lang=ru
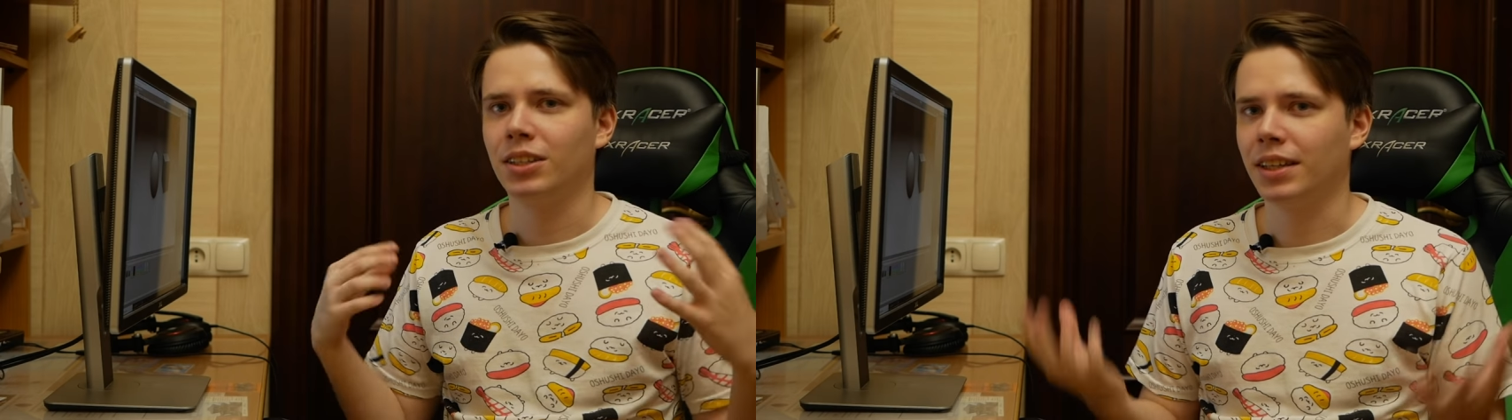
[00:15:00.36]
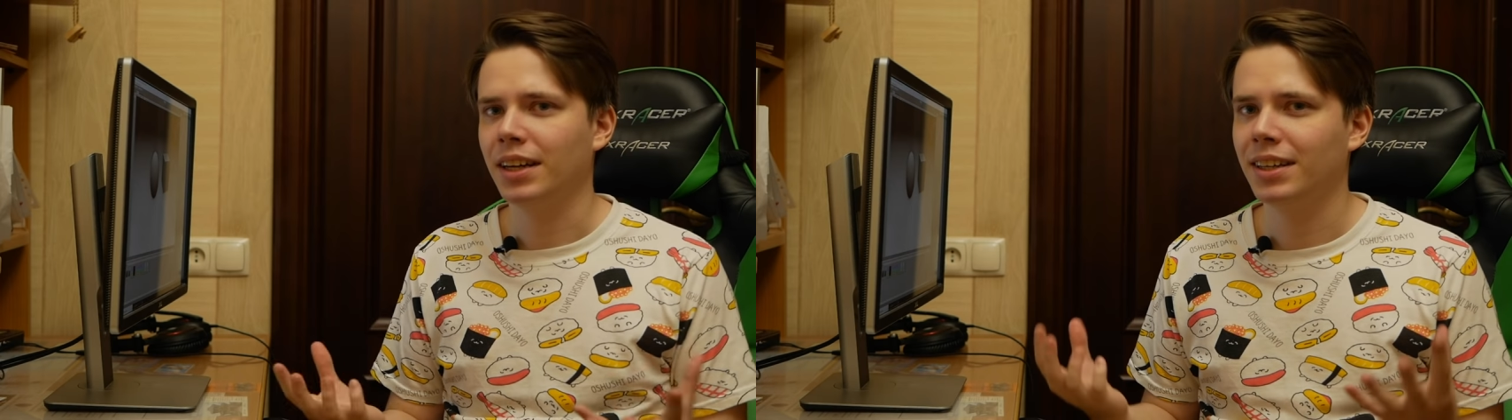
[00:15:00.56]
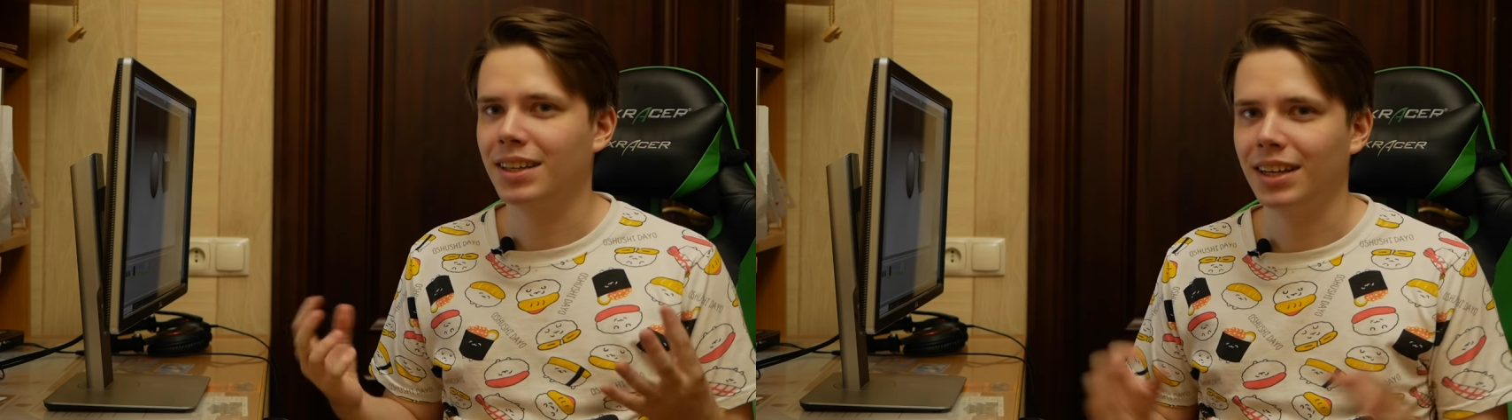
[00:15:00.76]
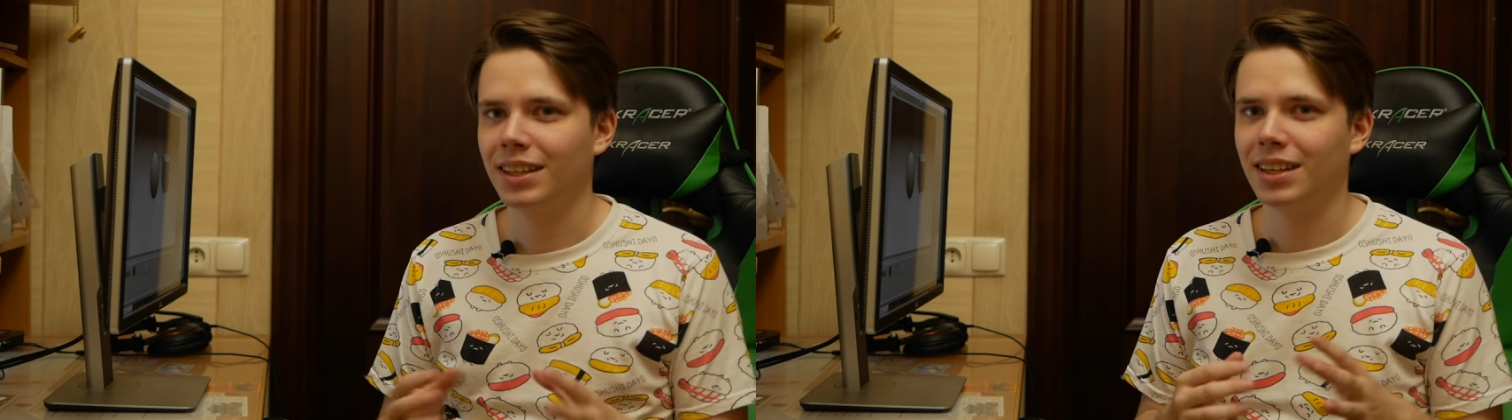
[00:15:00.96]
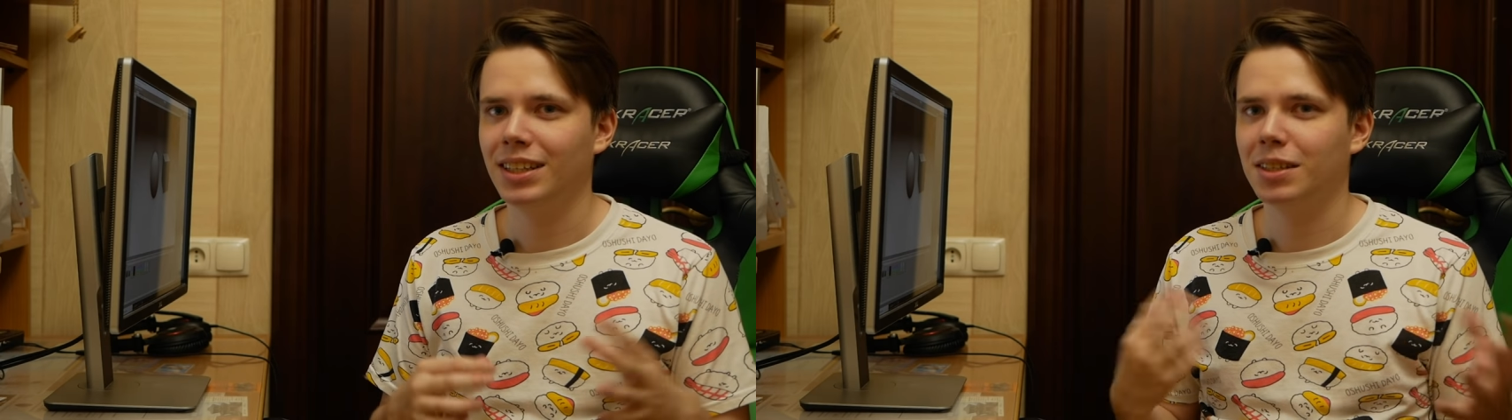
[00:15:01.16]
надо
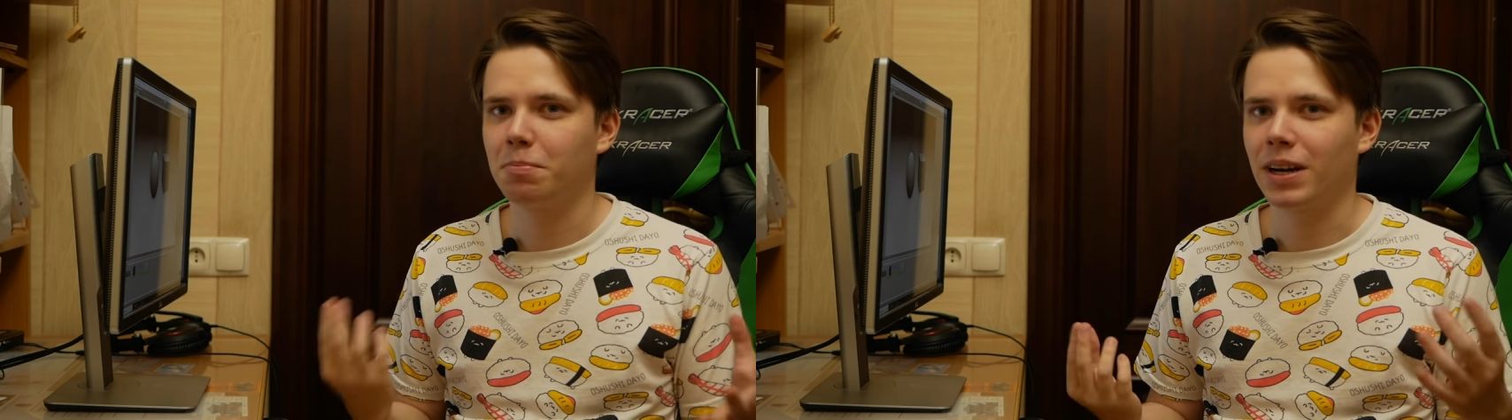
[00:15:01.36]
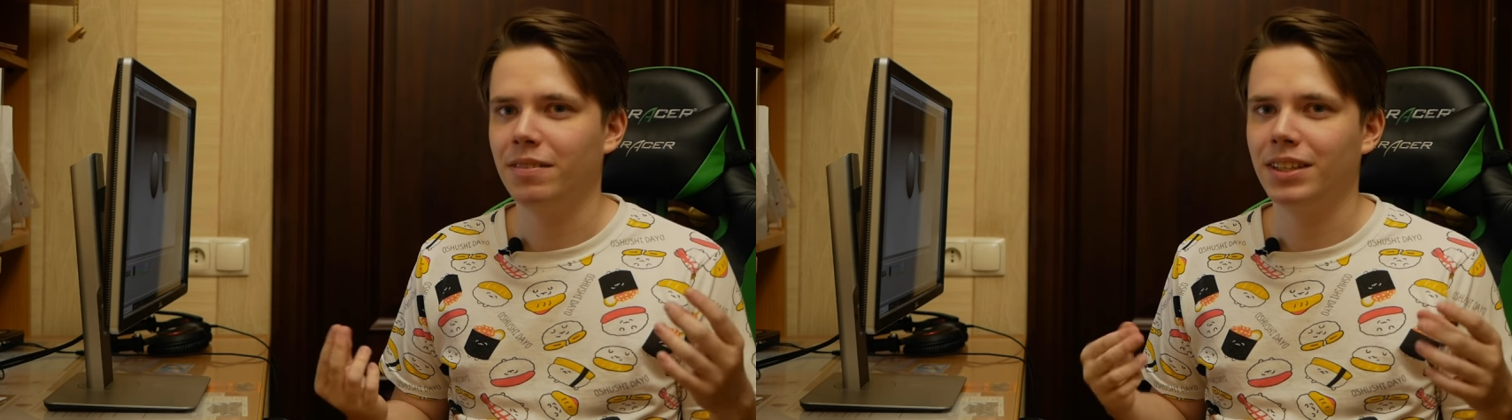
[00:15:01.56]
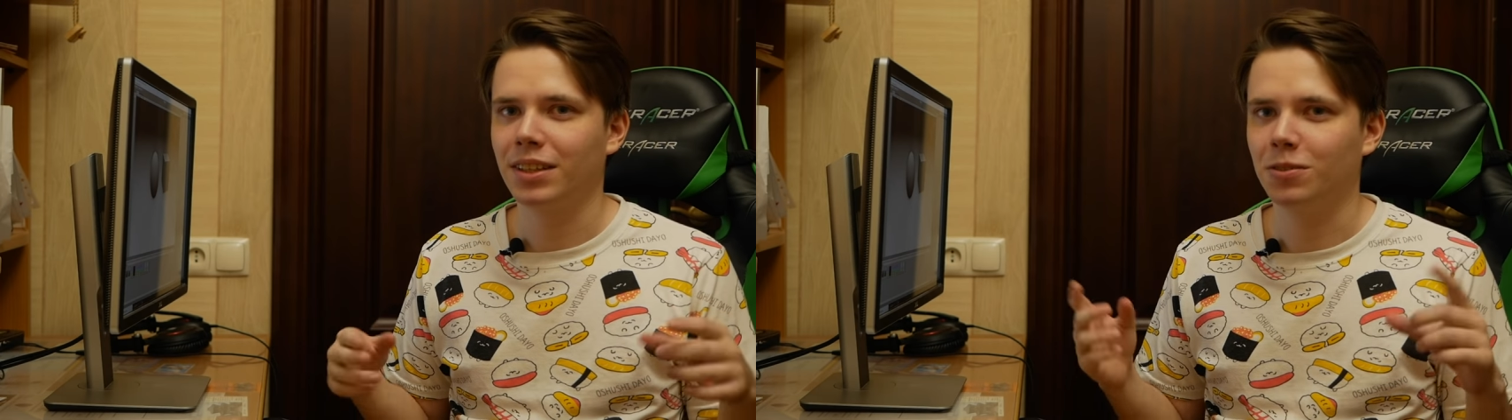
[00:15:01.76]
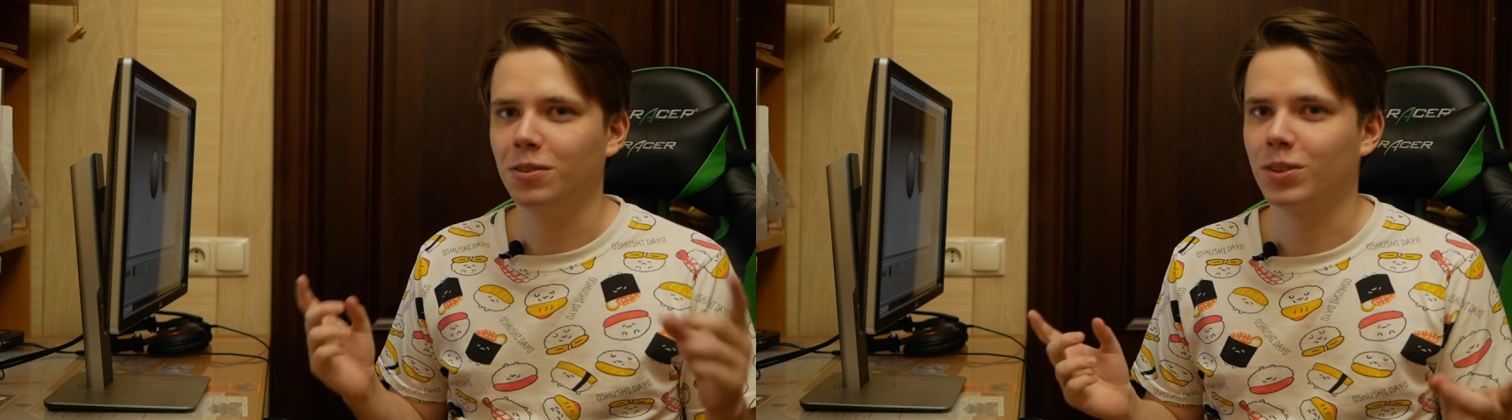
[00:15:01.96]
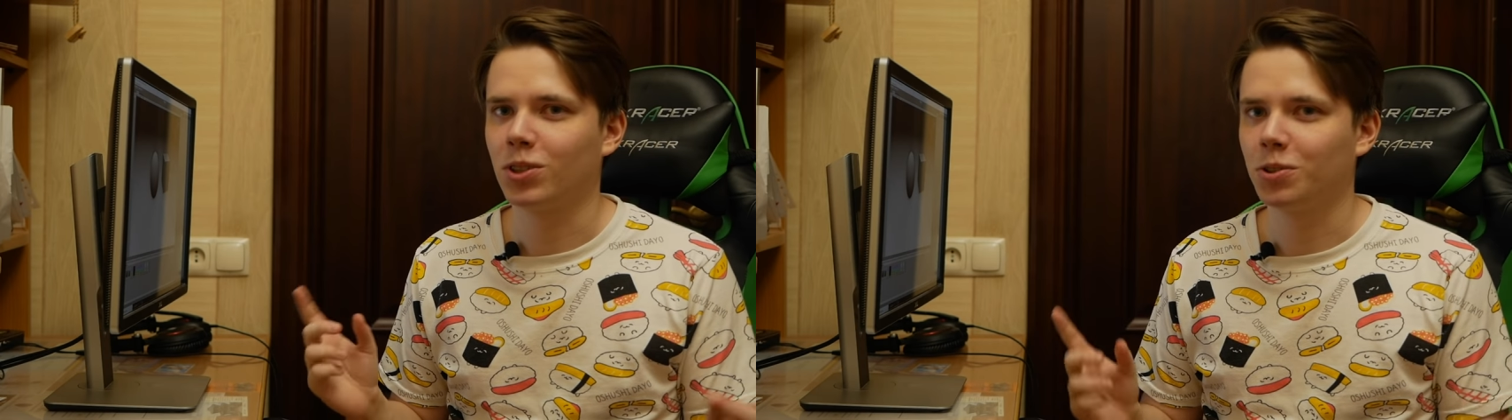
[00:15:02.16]
как-то исправить
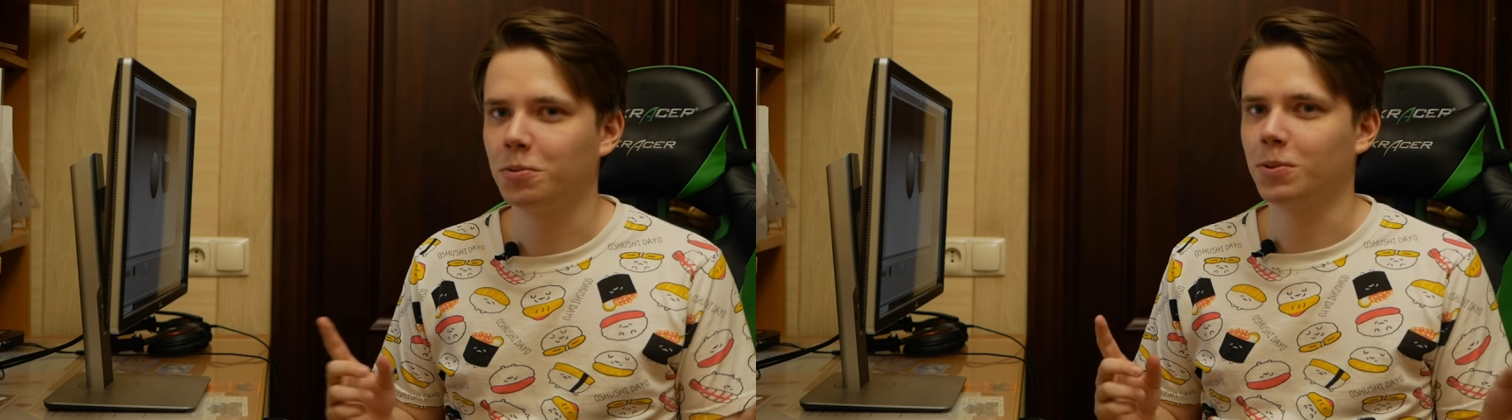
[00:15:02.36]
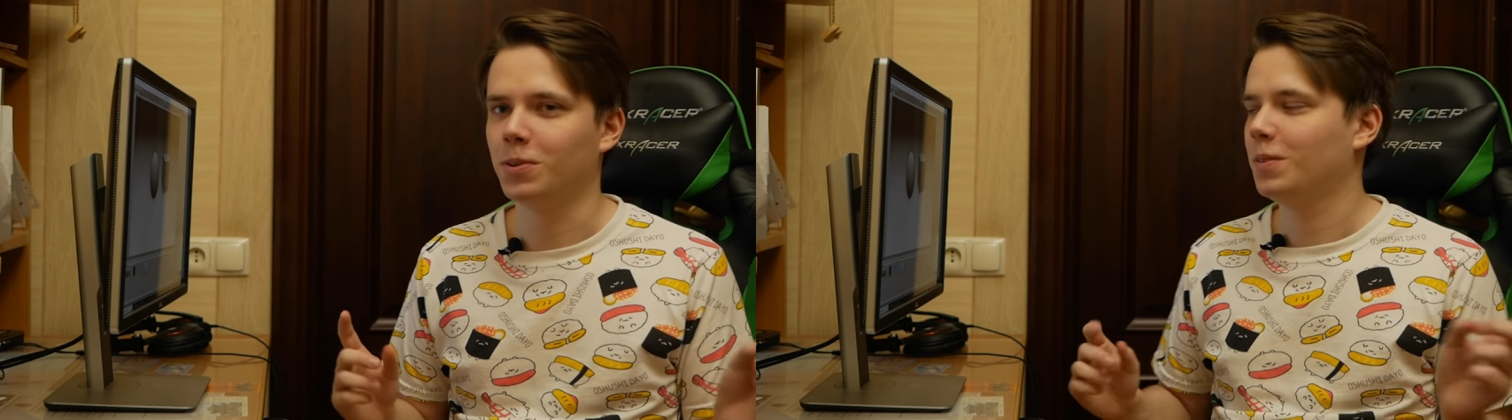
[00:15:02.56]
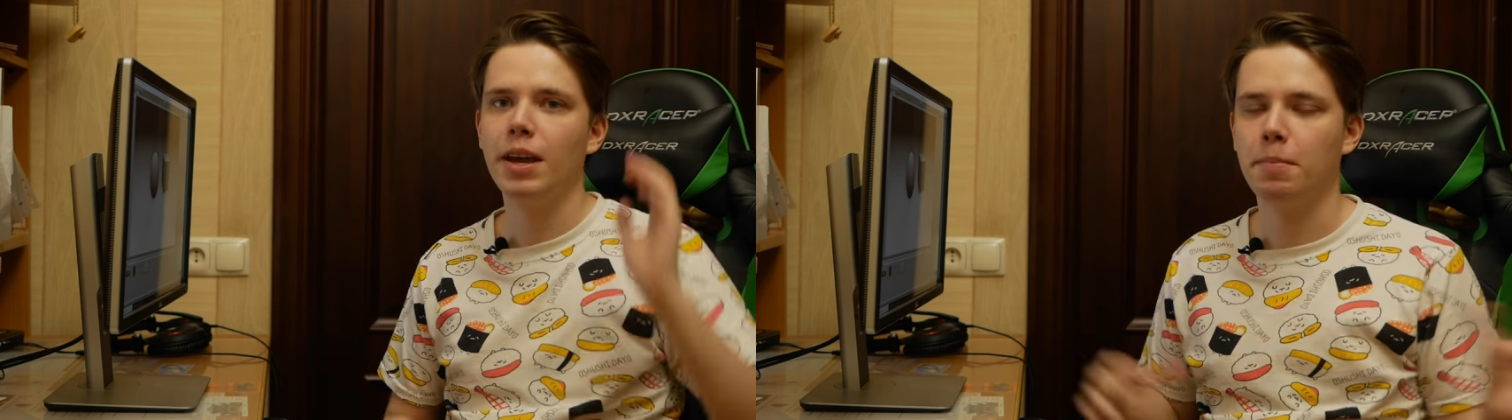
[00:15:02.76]
такую вот штуку.